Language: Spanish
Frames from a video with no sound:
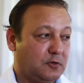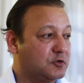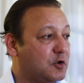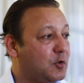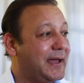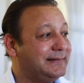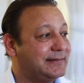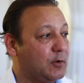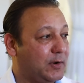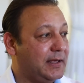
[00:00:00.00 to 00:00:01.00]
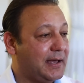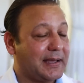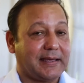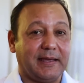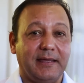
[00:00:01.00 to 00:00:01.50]
no solo es en teoría,
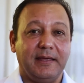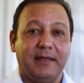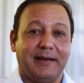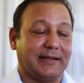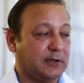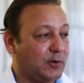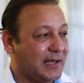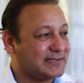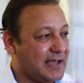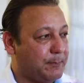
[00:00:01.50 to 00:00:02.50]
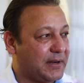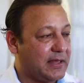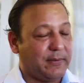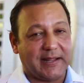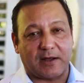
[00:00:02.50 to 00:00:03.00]
es que la teoría siempre
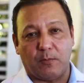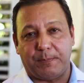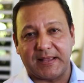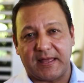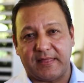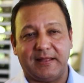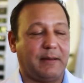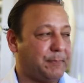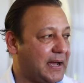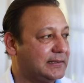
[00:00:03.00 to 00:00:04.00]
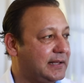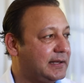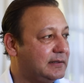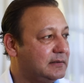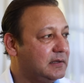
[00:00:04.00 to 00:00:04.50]
debe ir acompañada de la
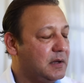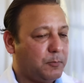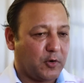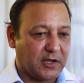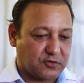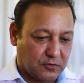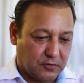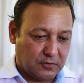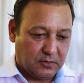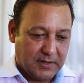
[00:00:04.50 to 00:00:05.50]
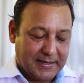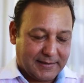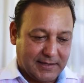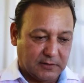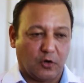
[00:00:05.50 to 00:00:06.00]
práctica. Por eso
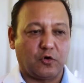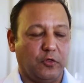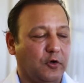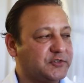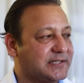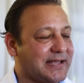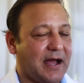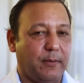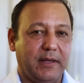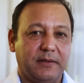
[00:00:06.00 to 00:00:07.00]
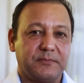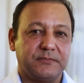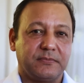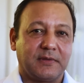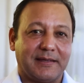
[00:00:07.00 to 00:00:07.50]
quien nos conoce sabe
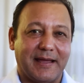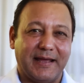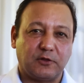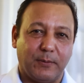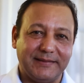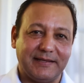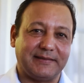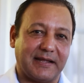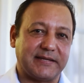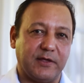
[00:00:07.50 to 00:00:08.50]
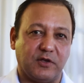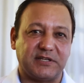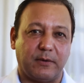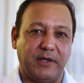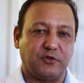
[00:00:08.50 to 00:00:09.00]
que en estos 23 años
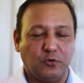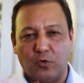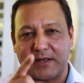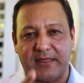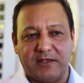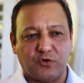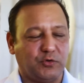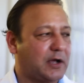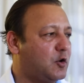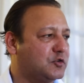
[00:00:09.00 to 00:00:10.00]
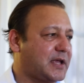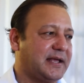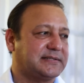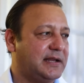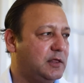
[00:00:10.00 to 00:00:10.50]
de servicio nunca he dicho una cosa y
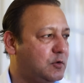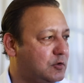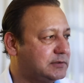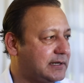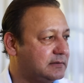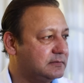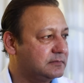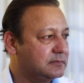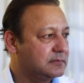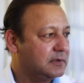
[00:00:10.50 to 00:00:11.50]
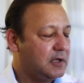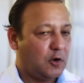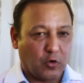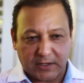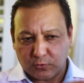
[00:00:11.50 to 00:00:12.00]
ha salido otra.
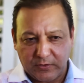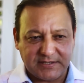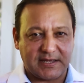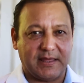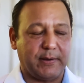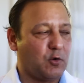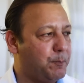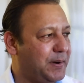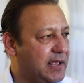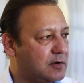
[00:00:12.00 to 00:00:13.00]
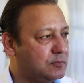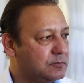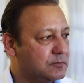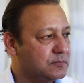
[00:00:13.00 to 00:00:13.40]
Lo que tú dices debe cumplirlo.